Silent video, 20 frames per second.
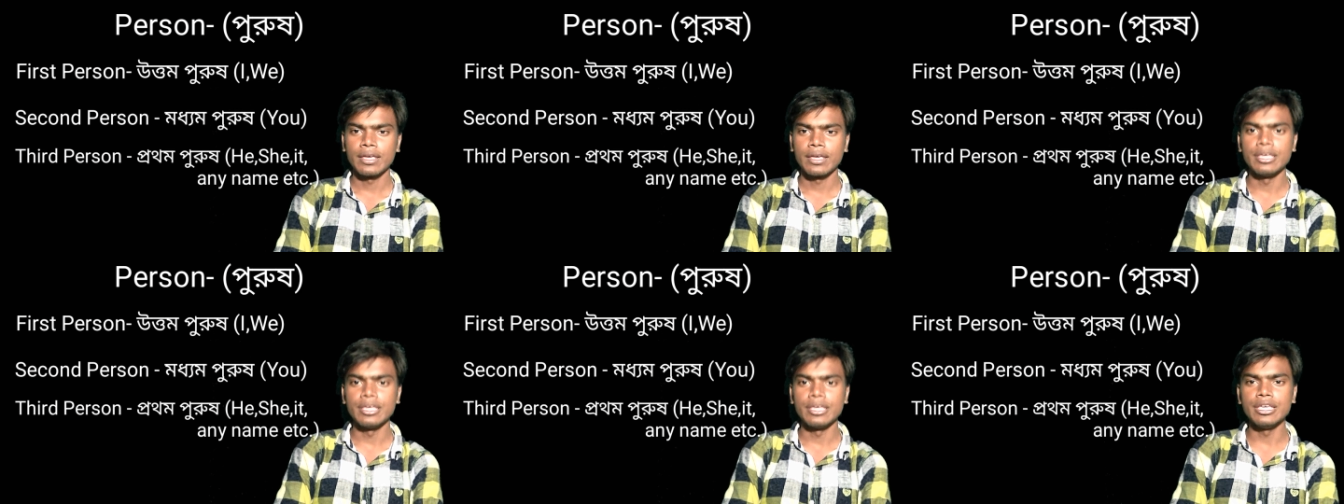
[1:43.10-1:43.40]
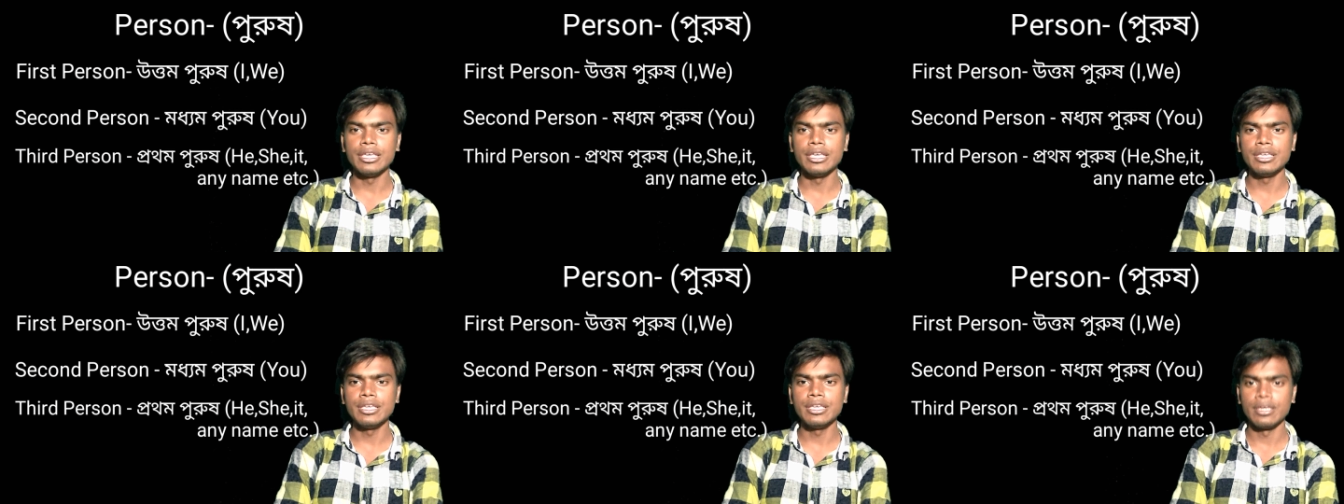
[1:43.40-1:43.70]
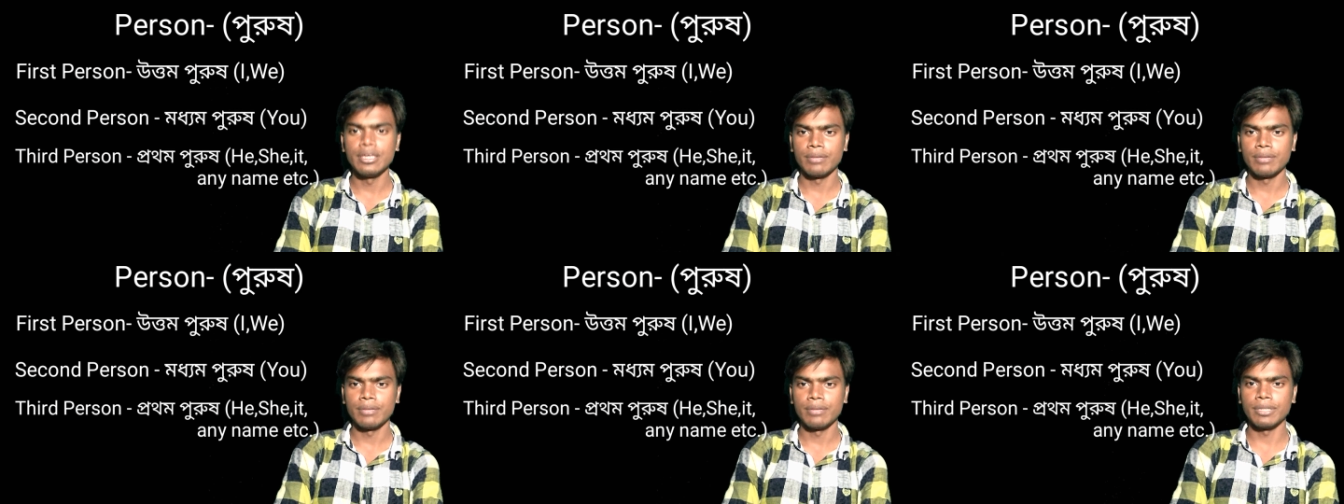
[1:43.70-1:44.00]
হি
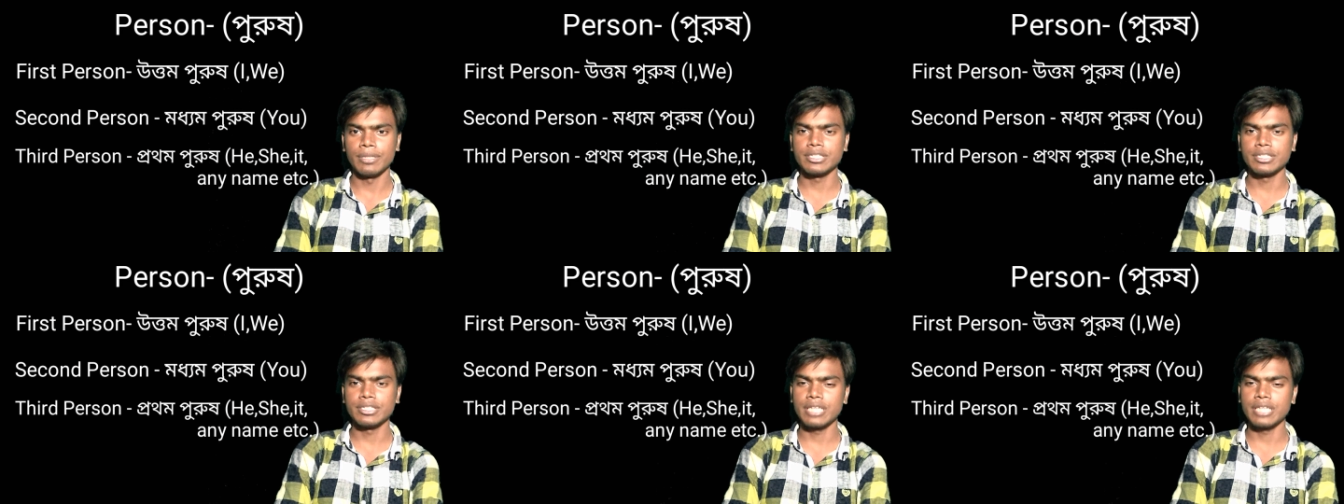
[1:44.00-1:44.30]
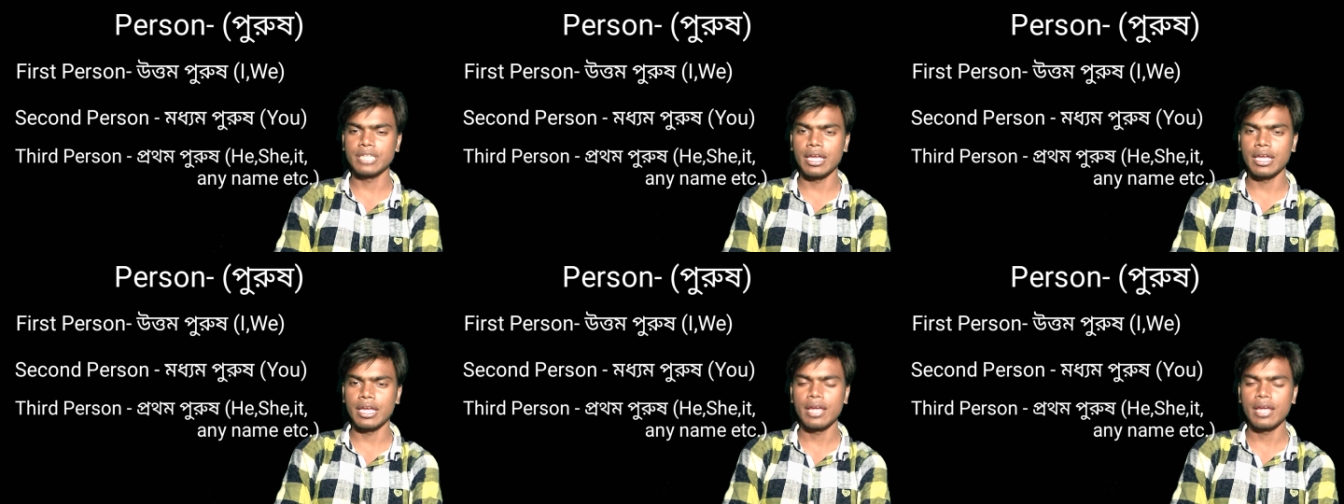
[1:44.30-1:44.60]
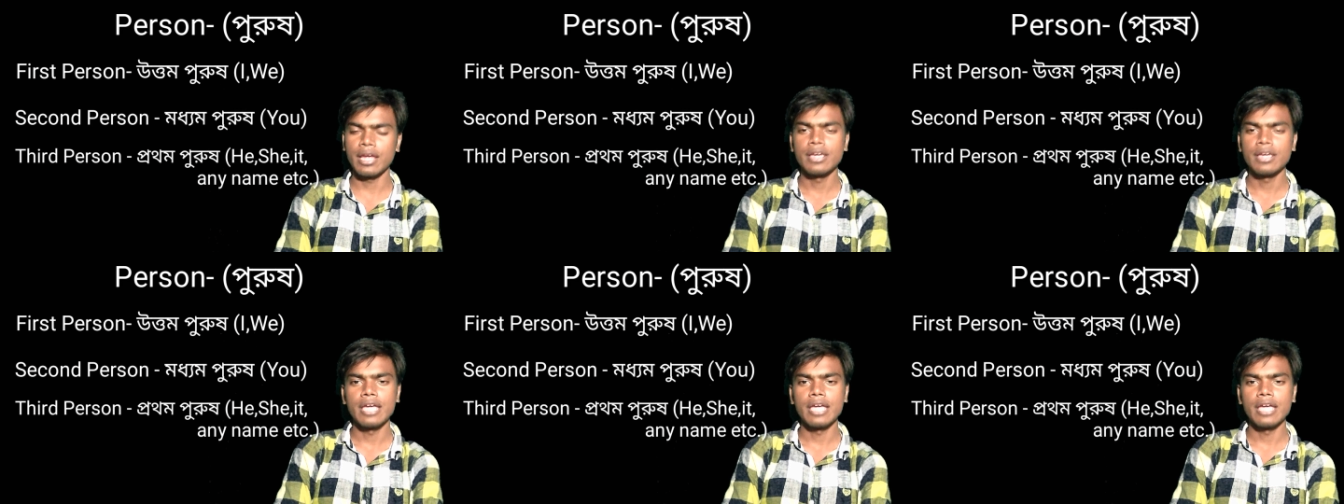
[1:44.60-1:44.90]
মানে সে
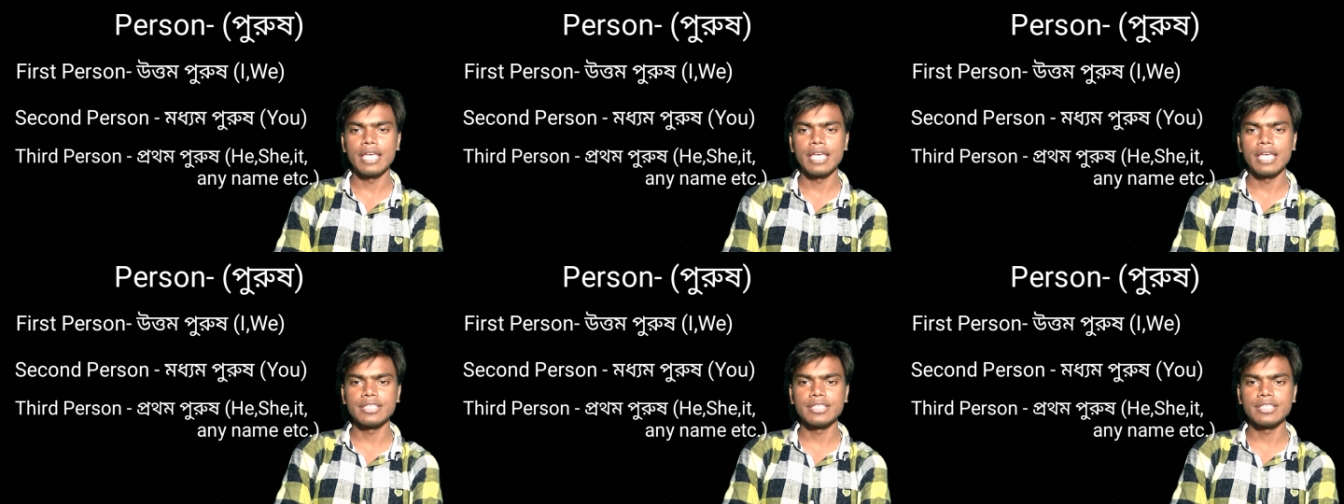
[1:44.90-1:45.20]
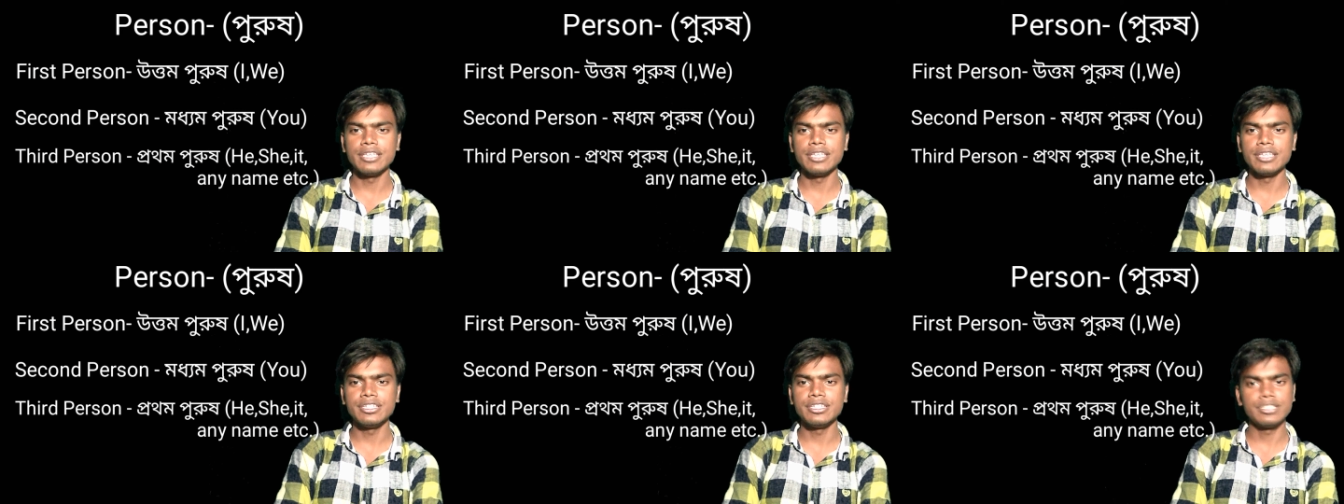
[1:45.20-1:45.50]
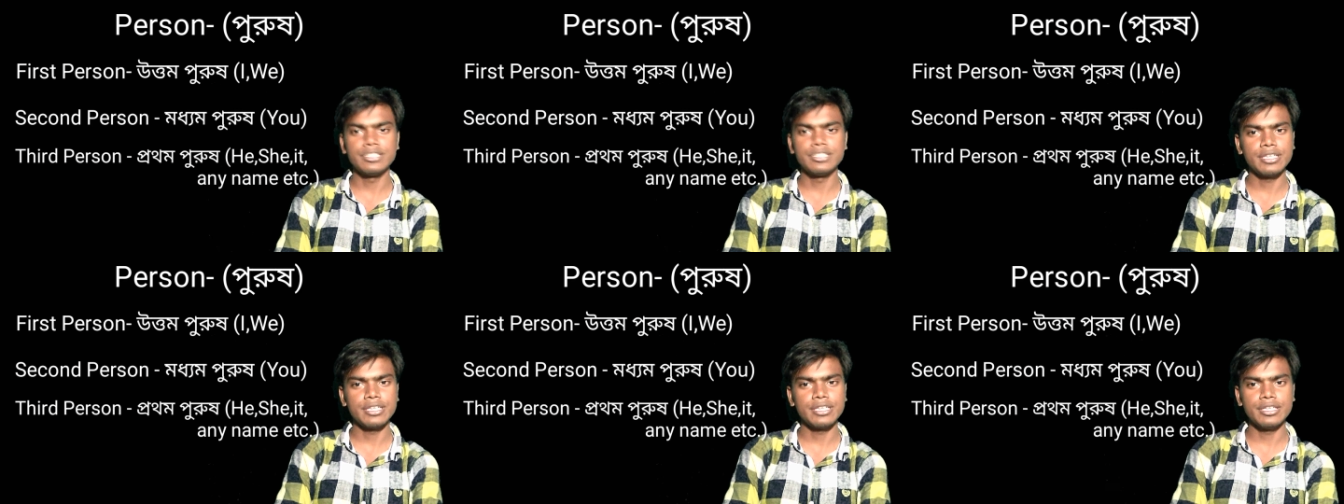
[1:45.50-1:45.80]
এস এইচ ই
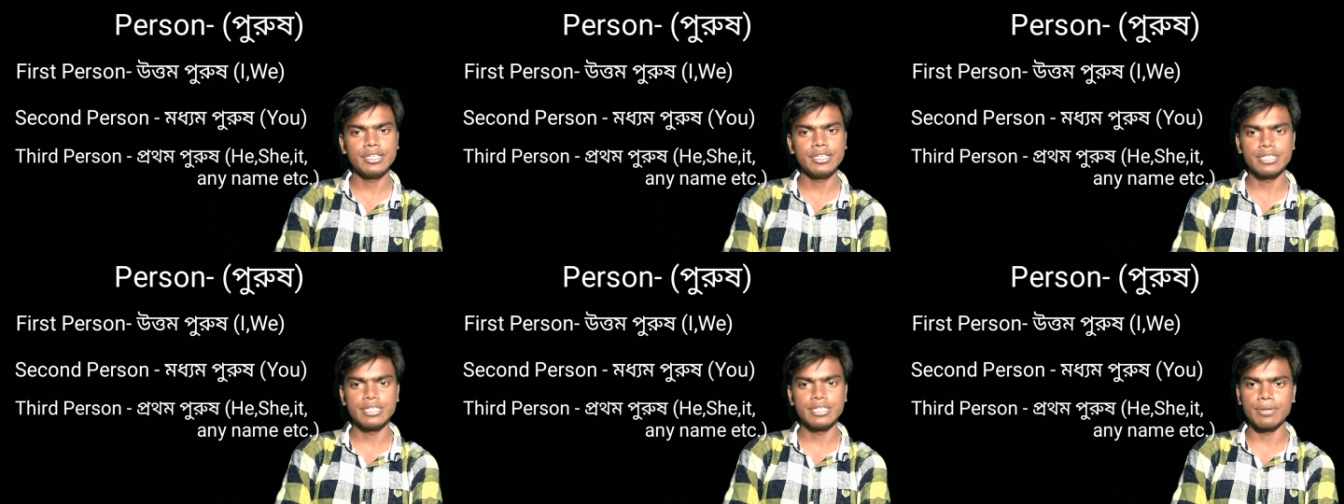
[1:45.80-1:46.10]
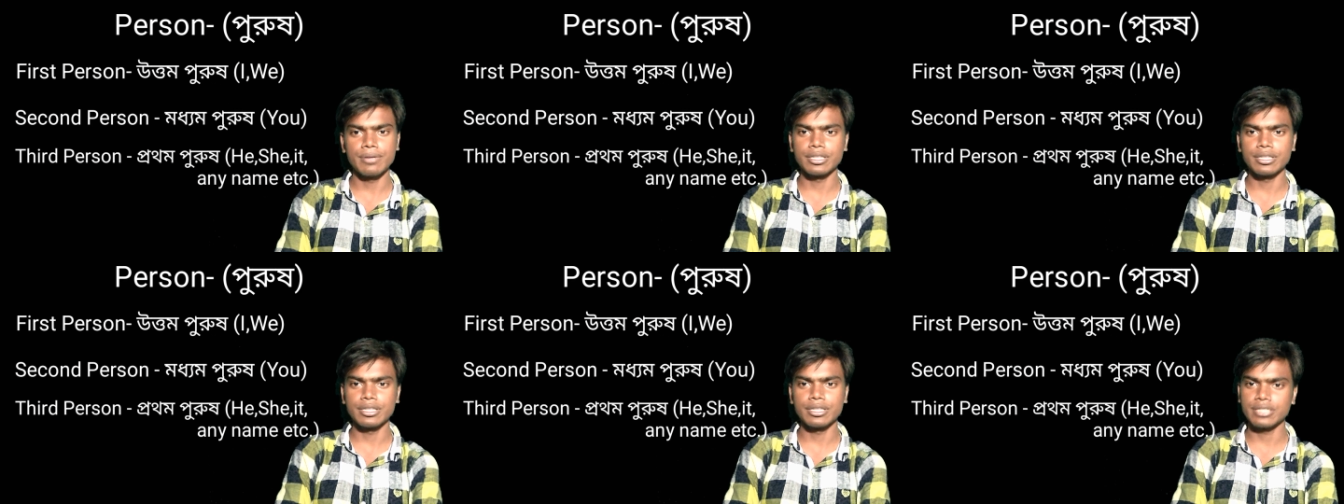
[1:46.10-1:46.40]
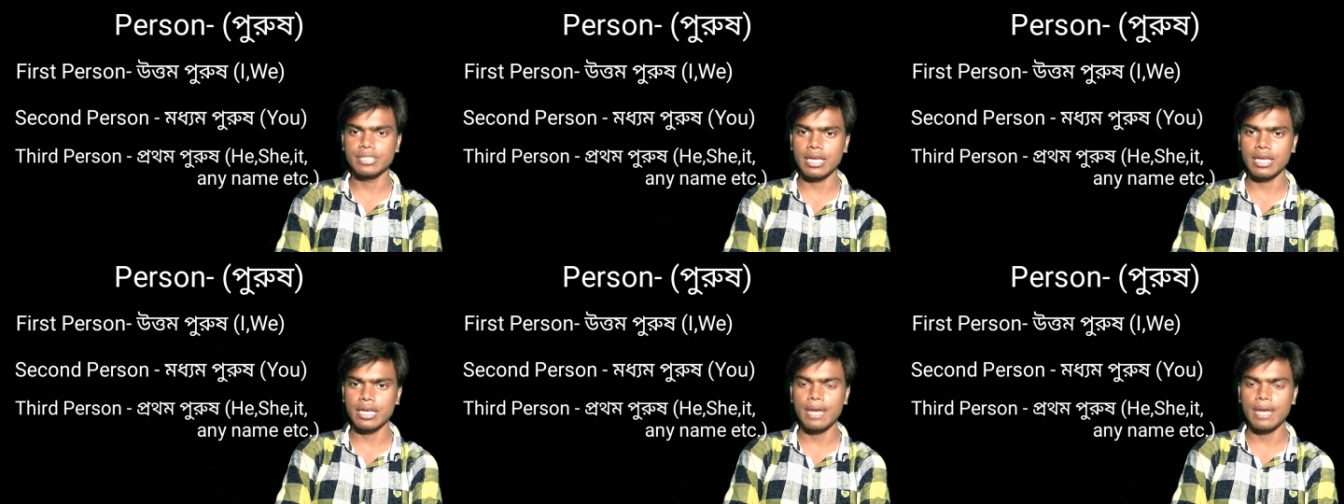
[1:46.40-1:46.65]
সি সি মানে সে